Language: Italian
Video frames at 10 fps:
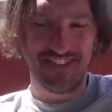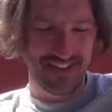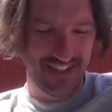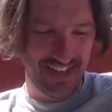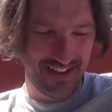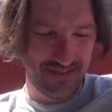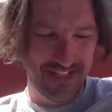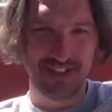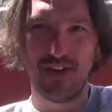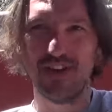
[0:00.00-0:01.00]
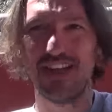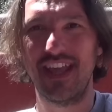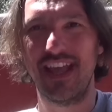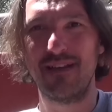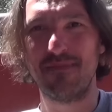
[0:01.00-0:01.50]
Voglio dire, vabbè, Sony
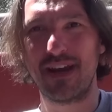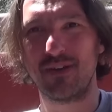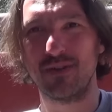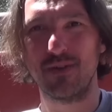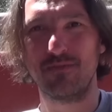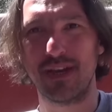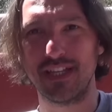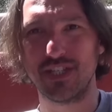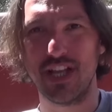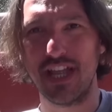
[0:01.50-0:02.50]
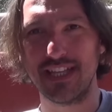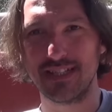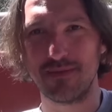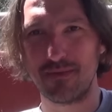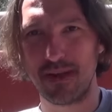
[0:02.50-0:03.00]
è il marco per
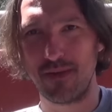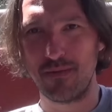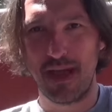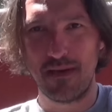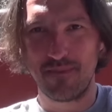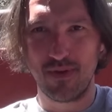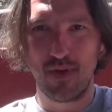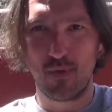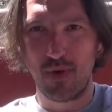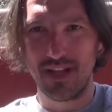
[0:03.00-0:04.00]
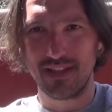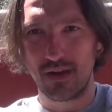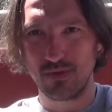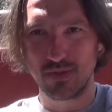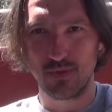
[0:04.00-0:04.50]
eccellenza per me come Apple, no?
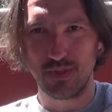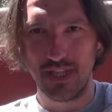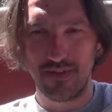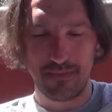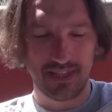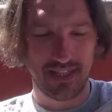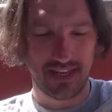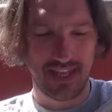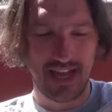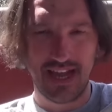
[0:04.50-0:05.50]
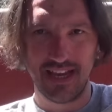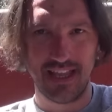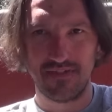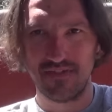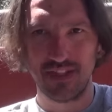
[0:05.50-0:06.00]
Qualità costruttiva, materiali,
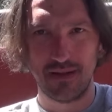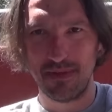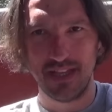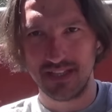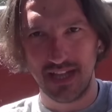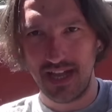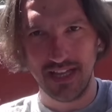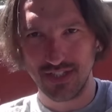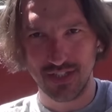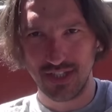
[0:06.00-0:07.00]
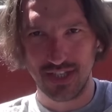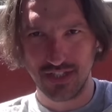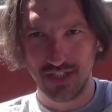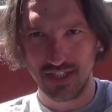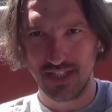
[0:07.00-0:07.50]
affidabilità, eccetera,
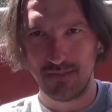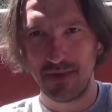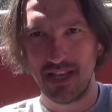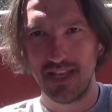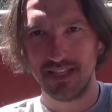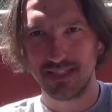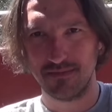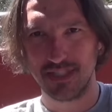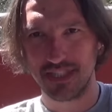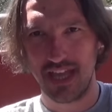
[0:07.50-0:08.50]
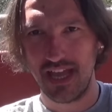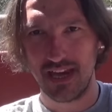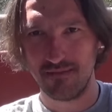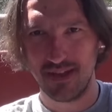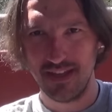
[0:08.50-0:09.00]
eccetera, bellissimi
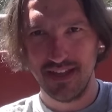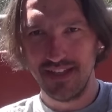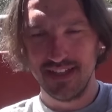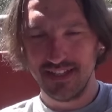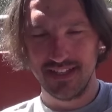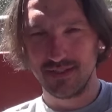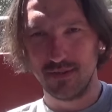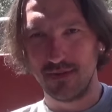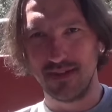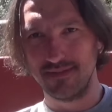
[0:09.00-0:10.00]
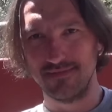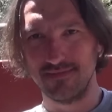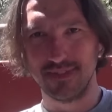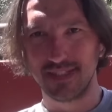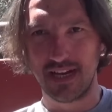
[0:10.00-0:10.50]
schermi, insomma
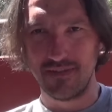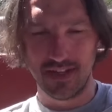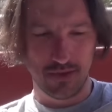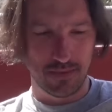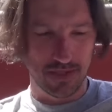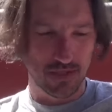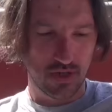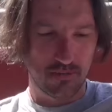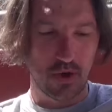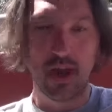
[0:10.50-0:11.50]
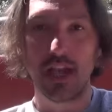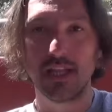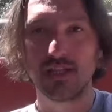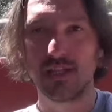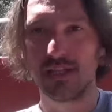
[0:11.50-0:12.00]
stravedo per Sony, però
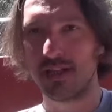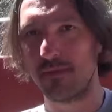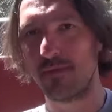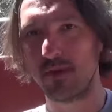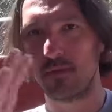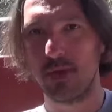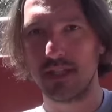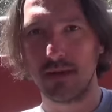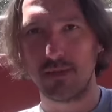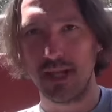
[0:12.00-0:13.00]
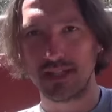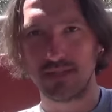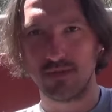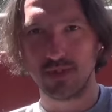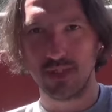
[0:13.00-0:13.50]
LG, rapporto
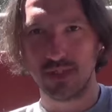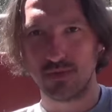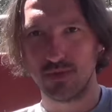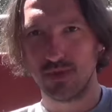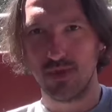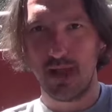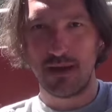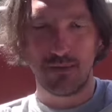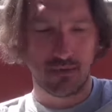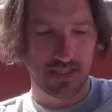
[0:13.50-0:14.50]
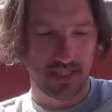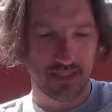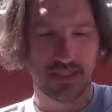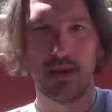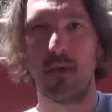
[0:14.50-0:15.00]
qualità-prezzo, non si discute, io amo questa
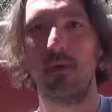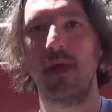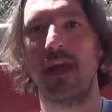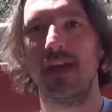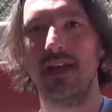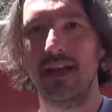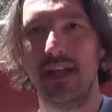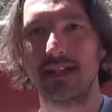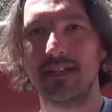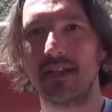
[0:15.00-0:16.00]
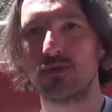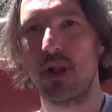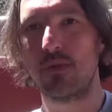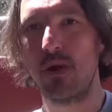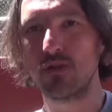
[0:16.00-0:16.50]
azienda Huawei, l'azienda
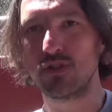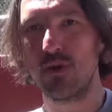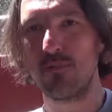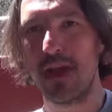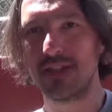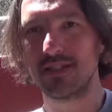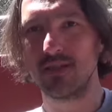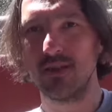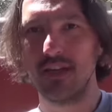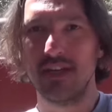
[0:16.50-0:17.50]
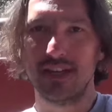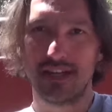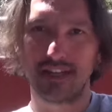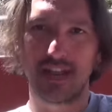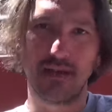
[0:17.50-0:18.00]
sulla quale ho scommesso
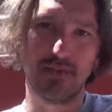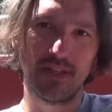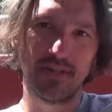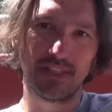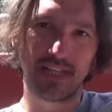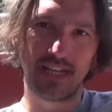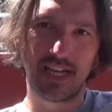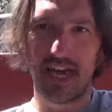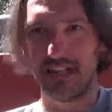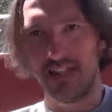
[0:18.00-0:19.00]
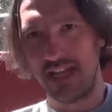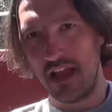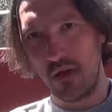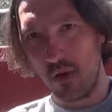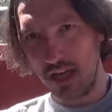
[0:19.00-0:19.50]
che sarebbe diventata grande
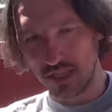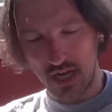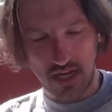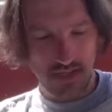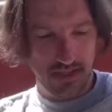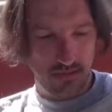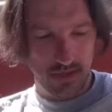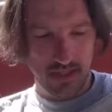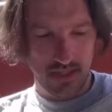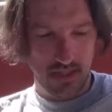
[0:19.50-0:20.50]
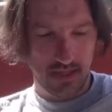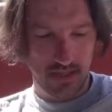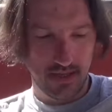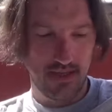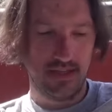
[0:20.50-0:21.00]
e lo è già,
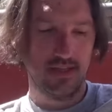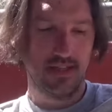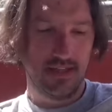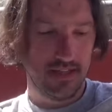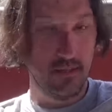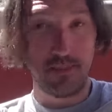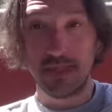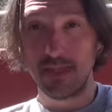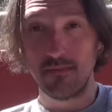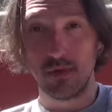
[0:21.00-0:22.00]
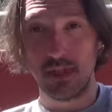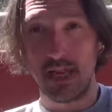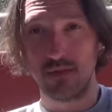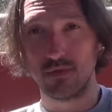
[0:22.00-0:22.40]
quindi... Eh, dipende il modello.